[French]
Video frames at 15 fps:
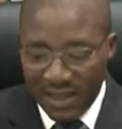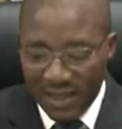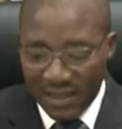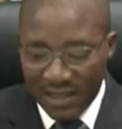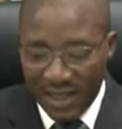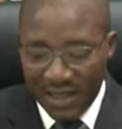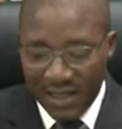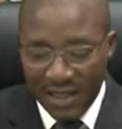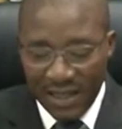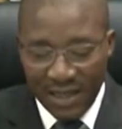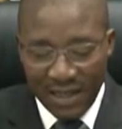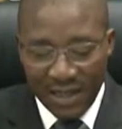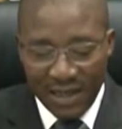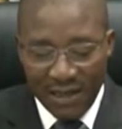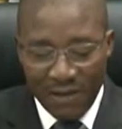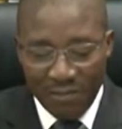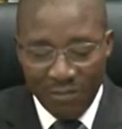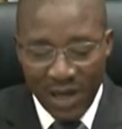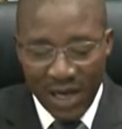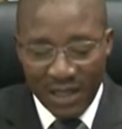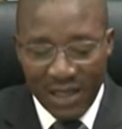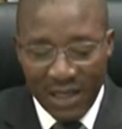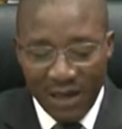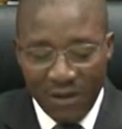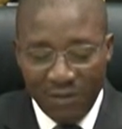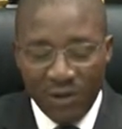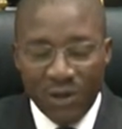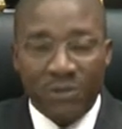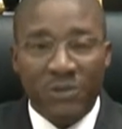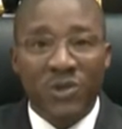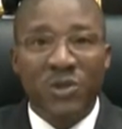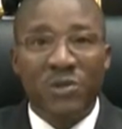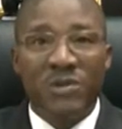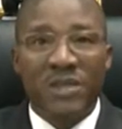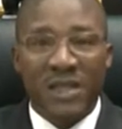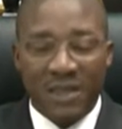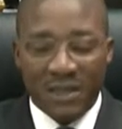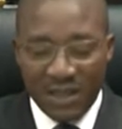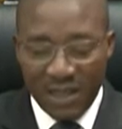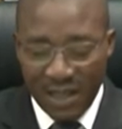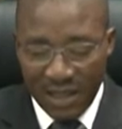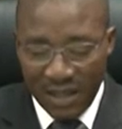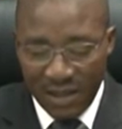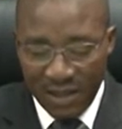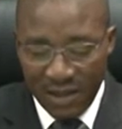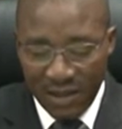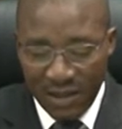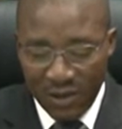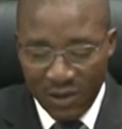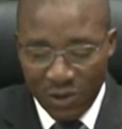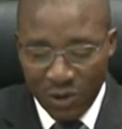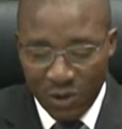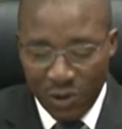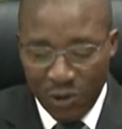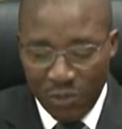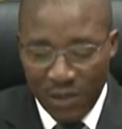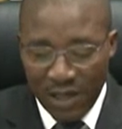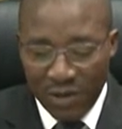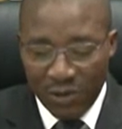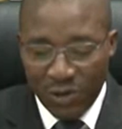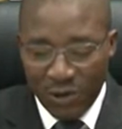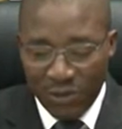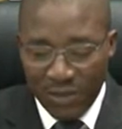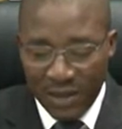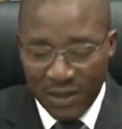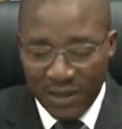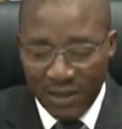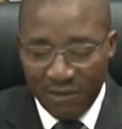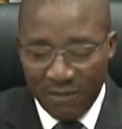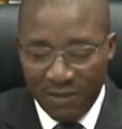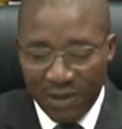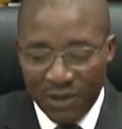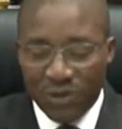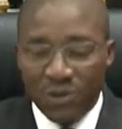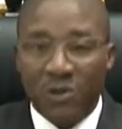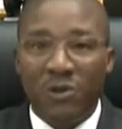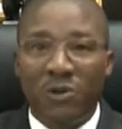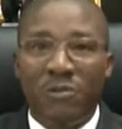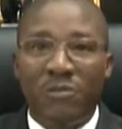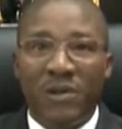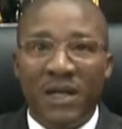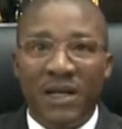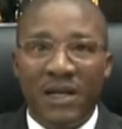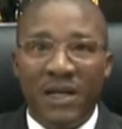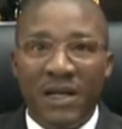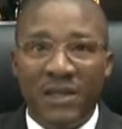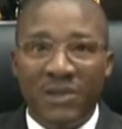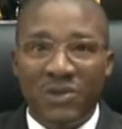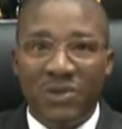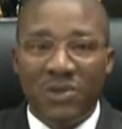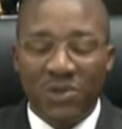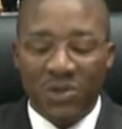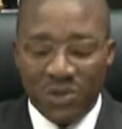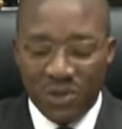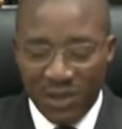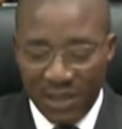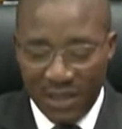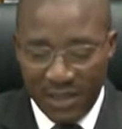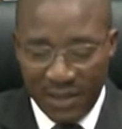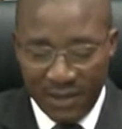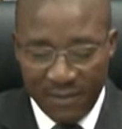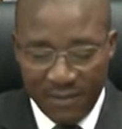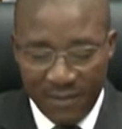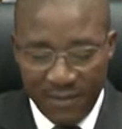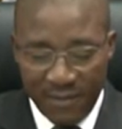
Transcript: par des réformes substantielles sur le plan normatif et sur le plan institutionnel. L'État,